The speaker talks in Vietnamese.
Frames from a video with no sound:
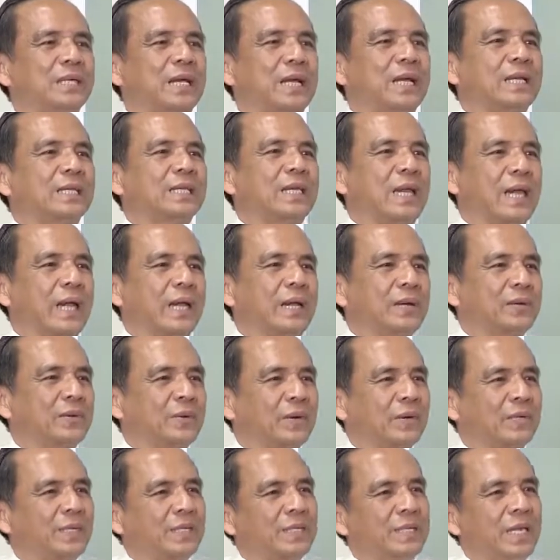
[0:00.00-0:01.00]
căn nhà
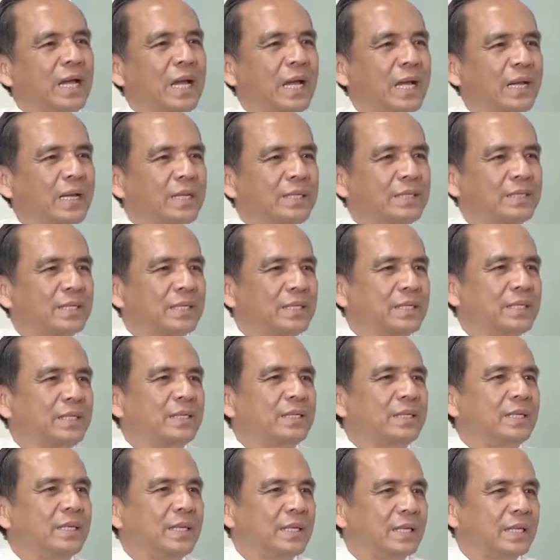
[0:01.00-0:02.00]
có cái giá
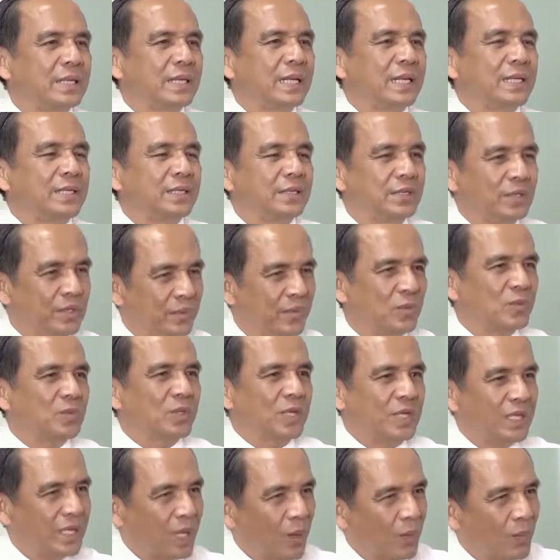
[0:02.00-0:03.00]
trị là dưới một
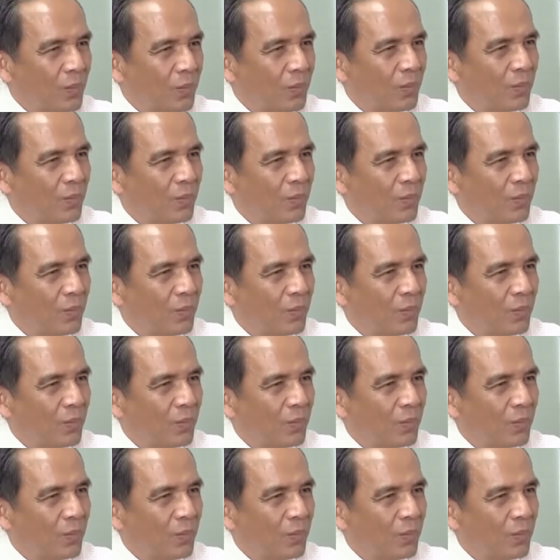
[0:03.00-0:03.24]
tỷ đồng.